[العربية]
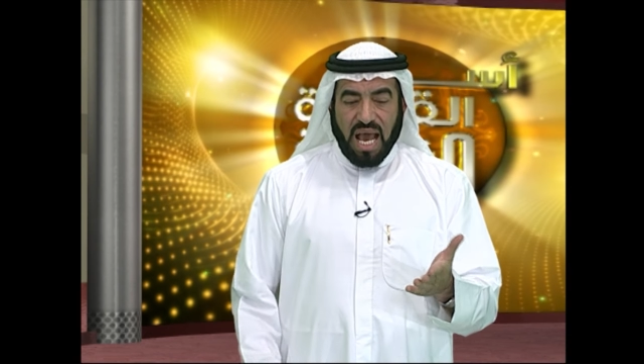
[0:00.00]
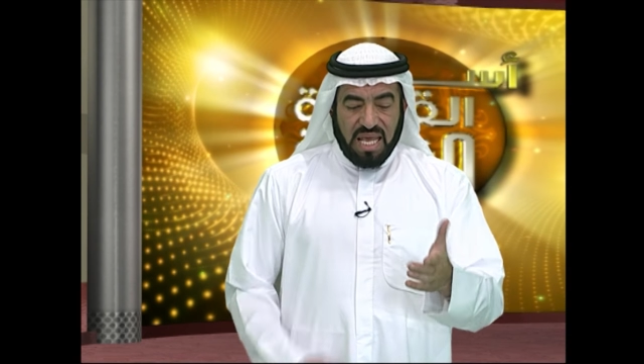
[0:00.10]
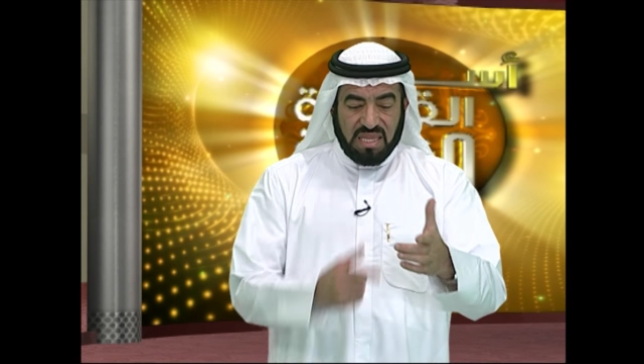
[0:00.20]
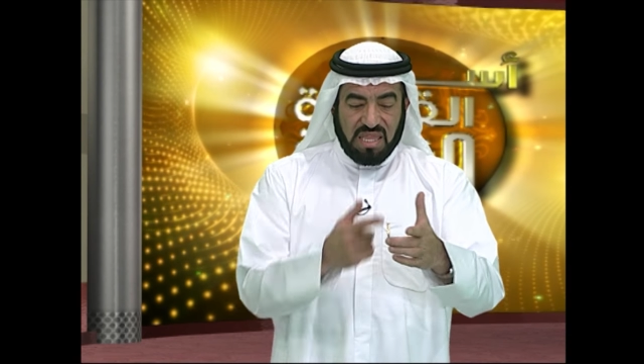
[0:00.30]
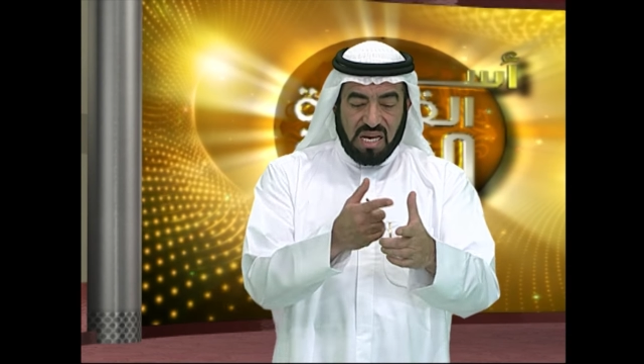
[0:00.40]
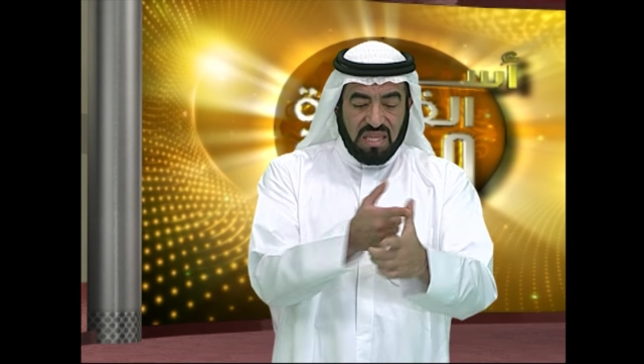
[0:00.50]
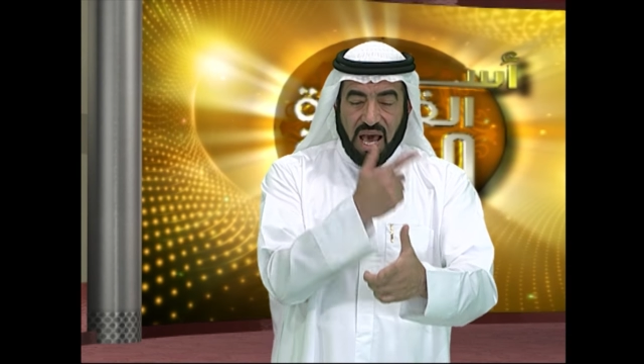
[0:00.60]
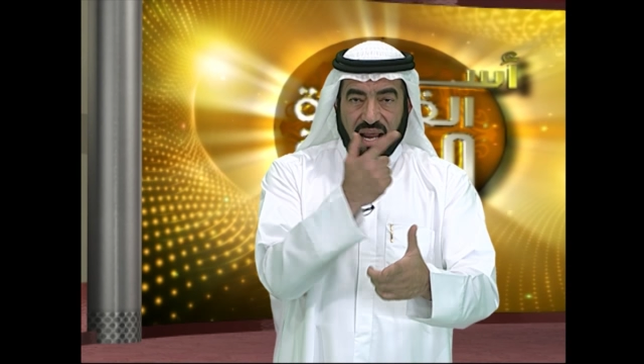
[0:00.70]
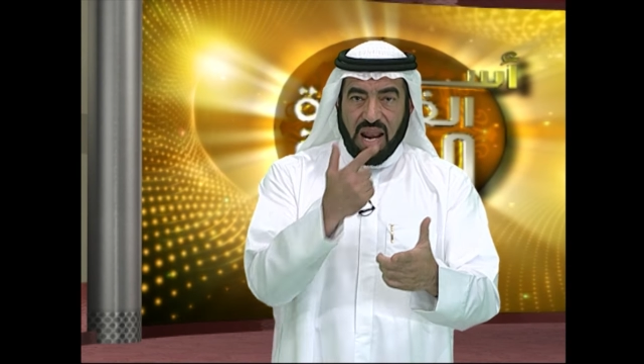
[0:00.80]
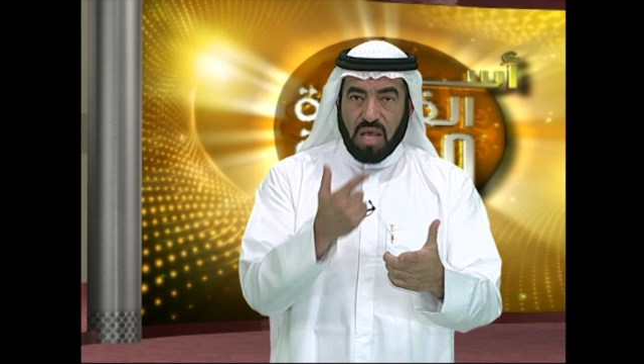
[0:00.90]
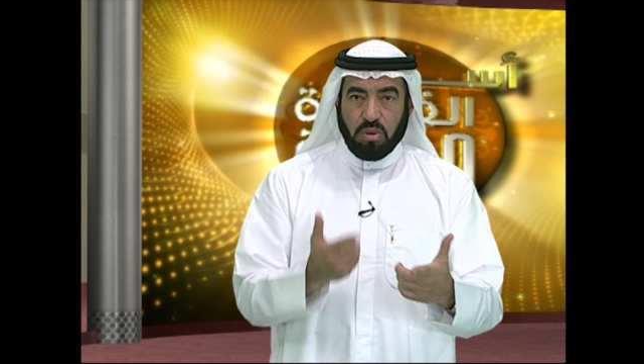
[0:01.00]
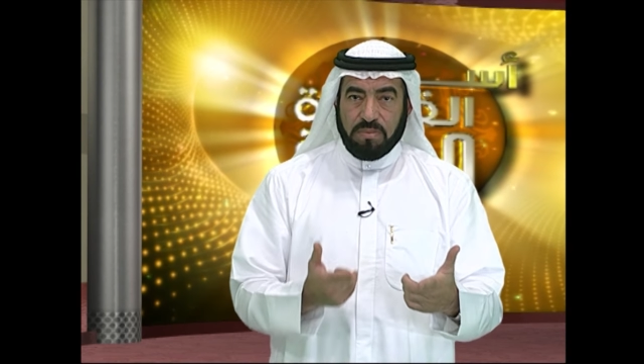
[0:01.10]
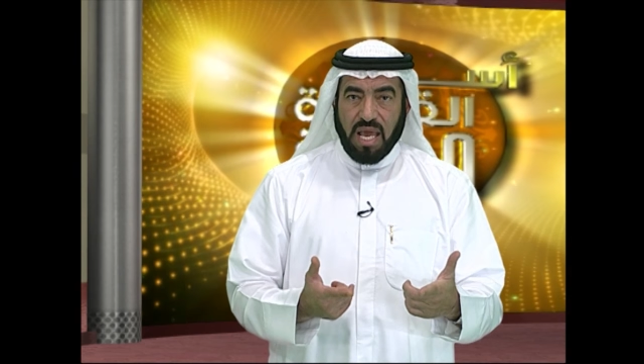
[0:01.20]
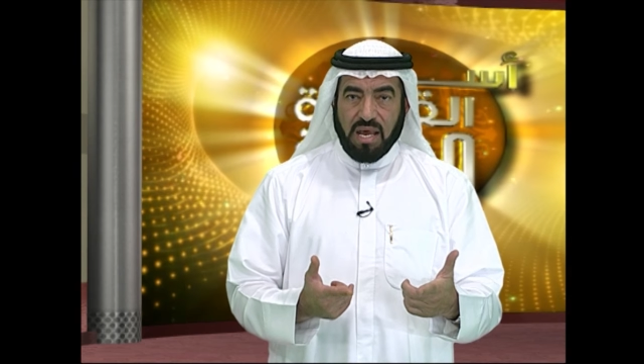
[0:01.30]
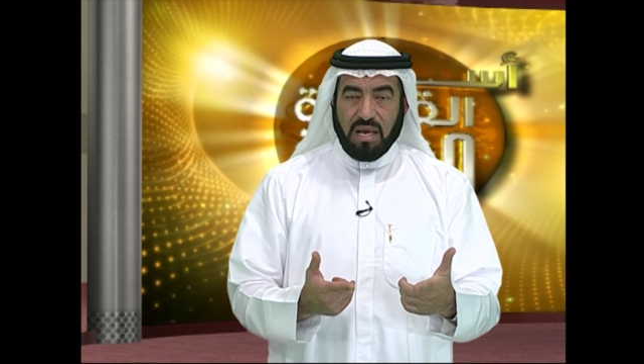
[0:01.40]
الثرثار لا
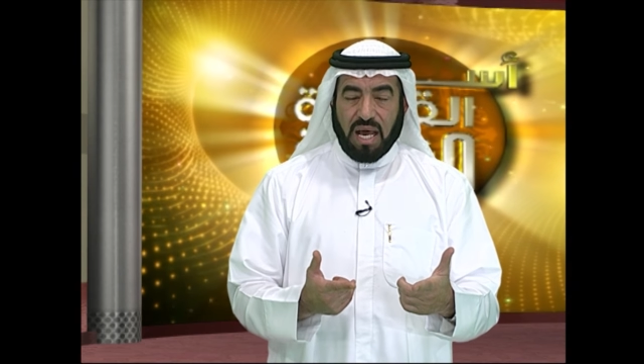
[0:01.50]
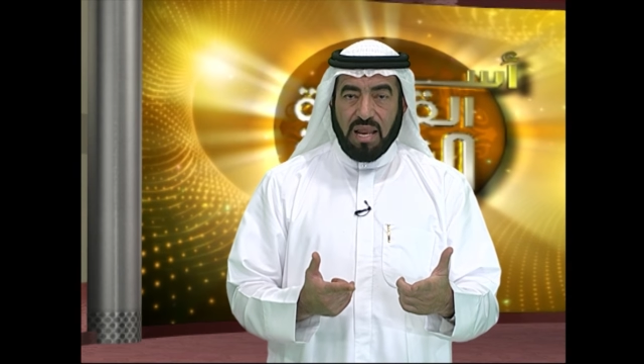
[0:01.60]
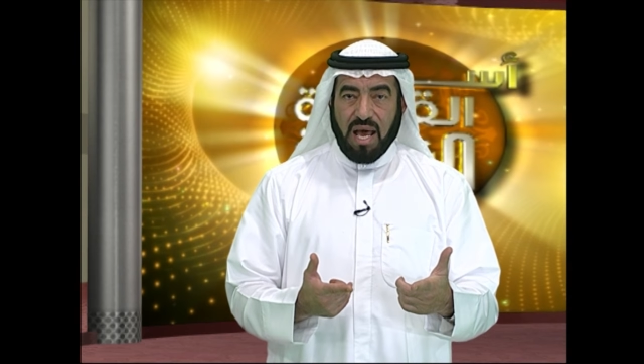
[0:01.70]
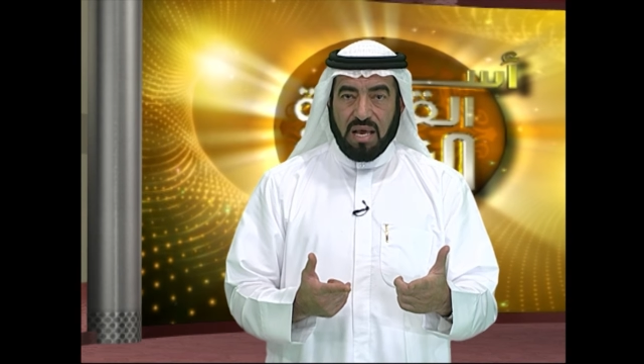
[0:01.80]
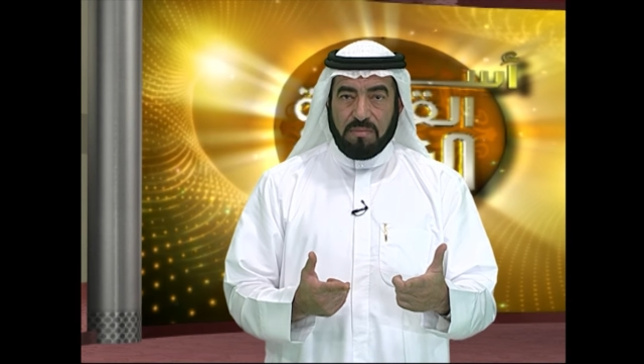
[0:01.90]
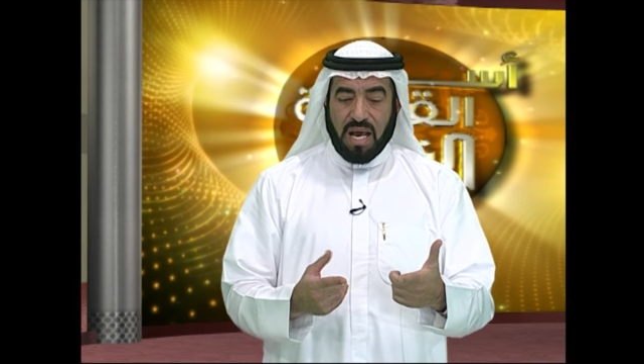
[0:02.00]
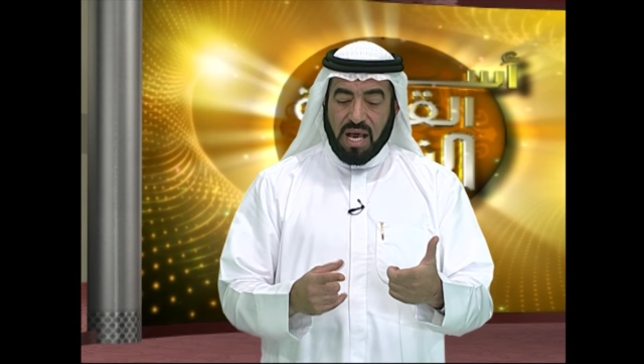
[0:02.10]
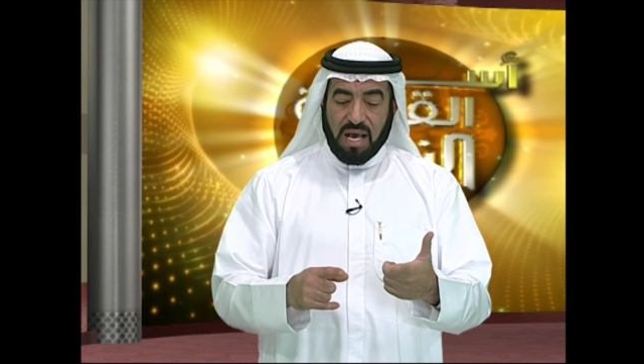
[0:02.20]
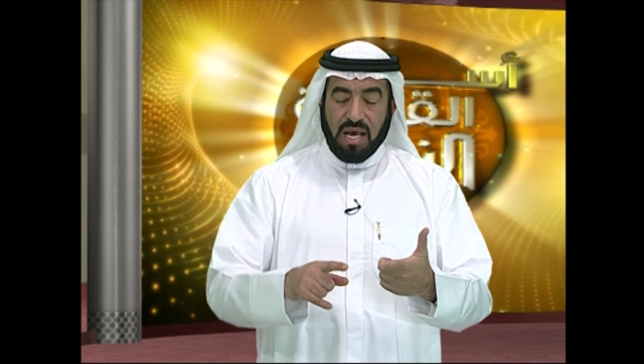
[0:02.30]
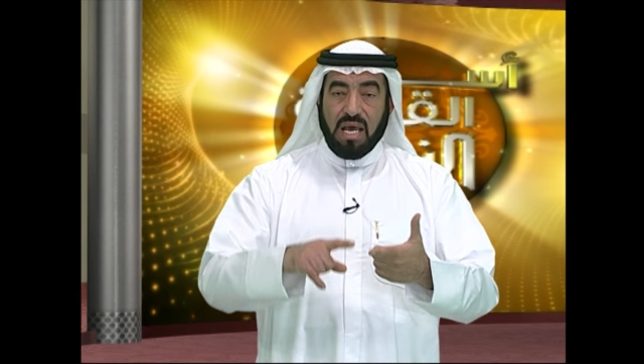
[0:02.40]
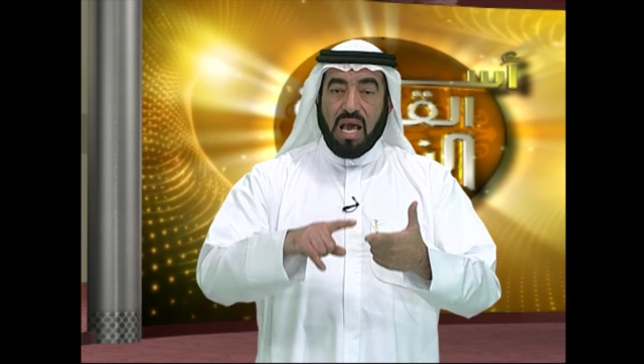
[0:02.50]
تبنى علاقة معاه